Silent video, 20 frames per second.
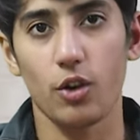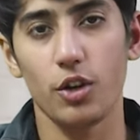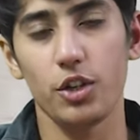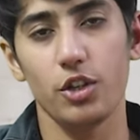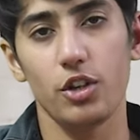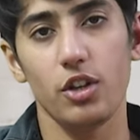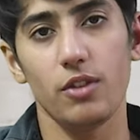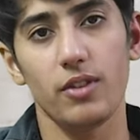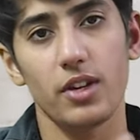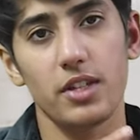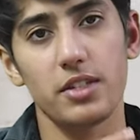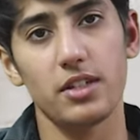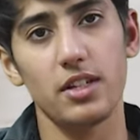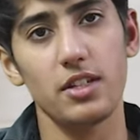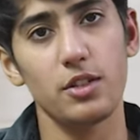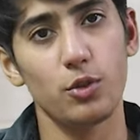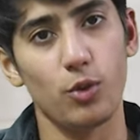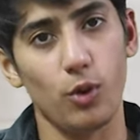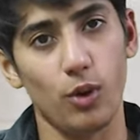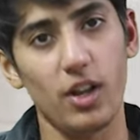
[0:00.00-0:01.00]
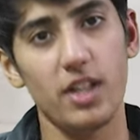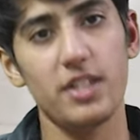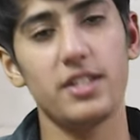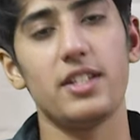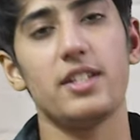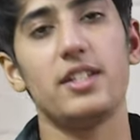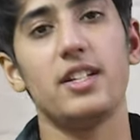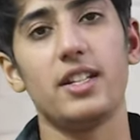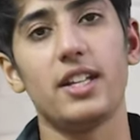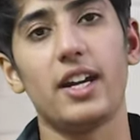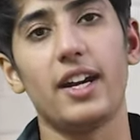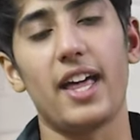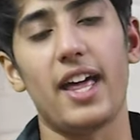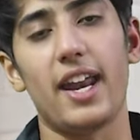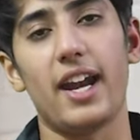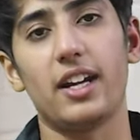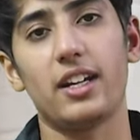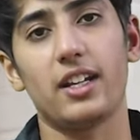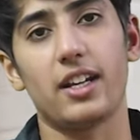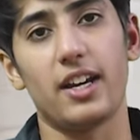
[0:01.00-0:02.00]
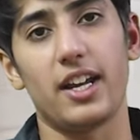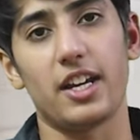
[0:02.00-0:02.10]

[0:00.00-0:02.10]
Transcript: और यूनिवर्सिटीज़ कॉलेज से सीधा डायरेक्ट